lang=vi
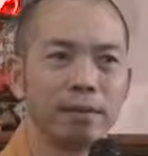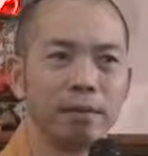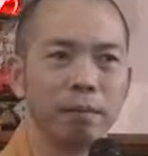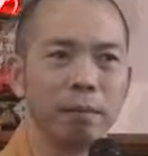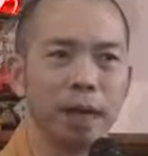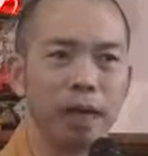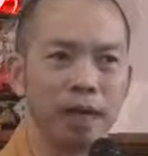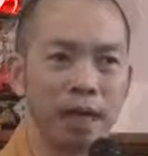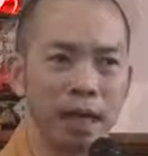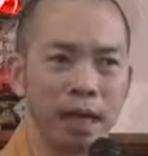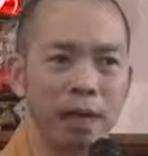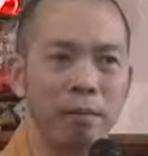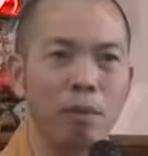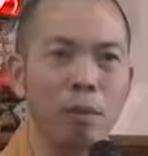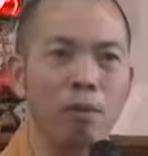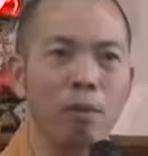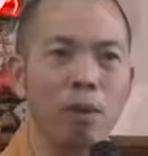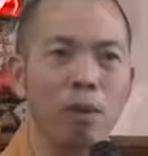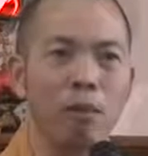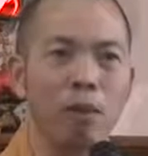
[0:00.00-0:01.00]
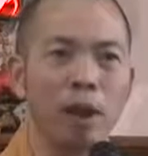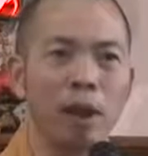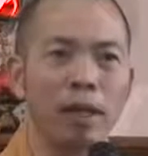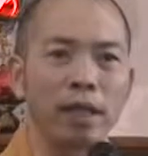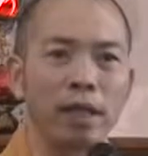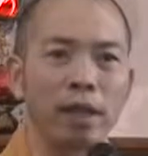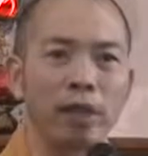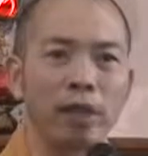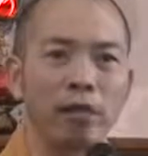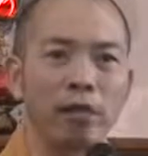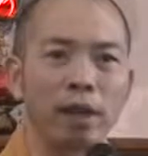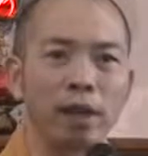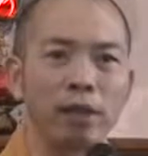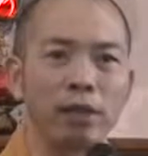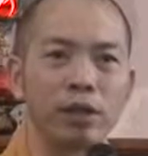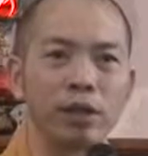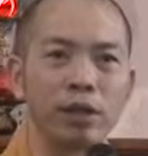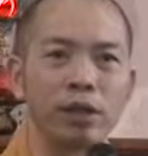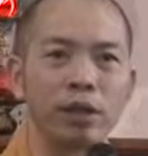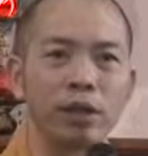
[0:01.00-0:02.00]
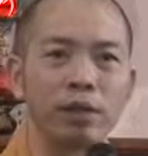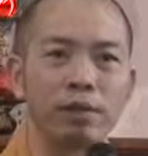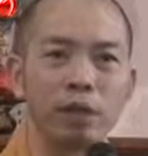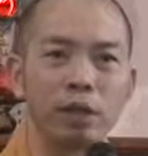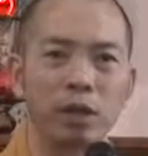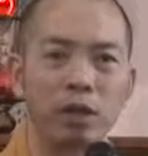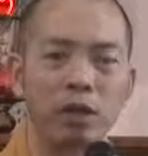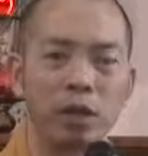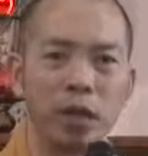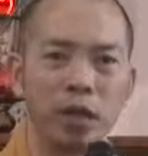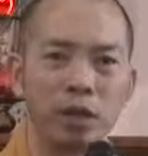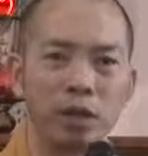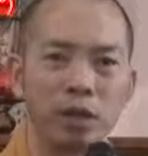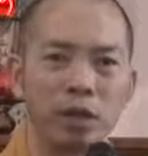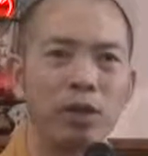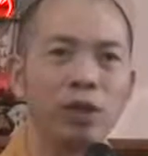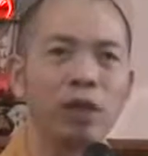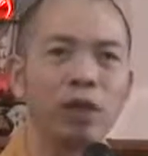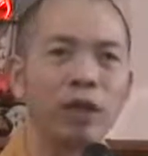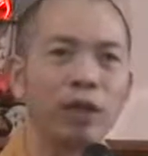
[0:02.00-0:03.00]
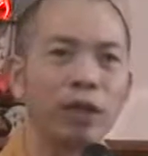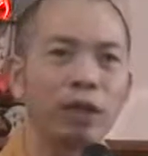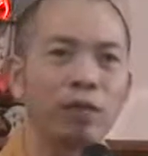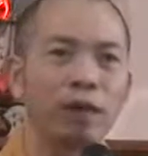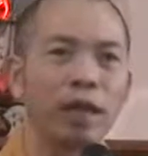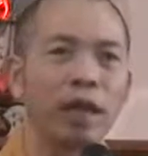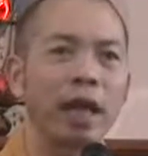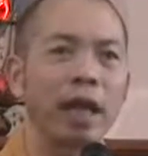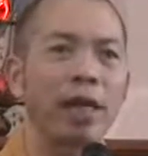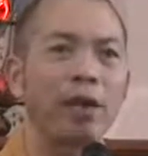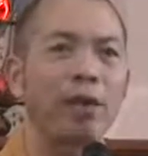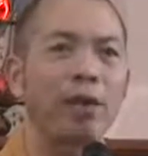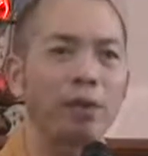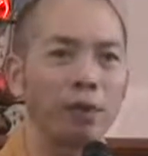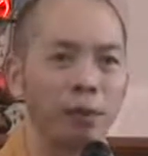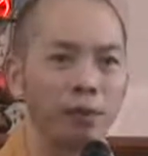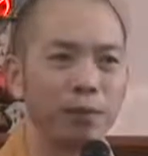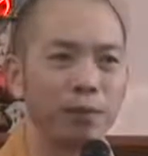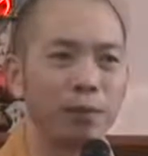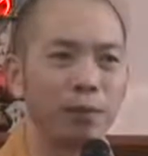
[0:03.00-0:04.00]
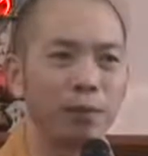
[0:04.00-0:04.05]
Mà đã là một bông hoa thì nó phải tươi, mà nó đã tươi thì nó phải héo.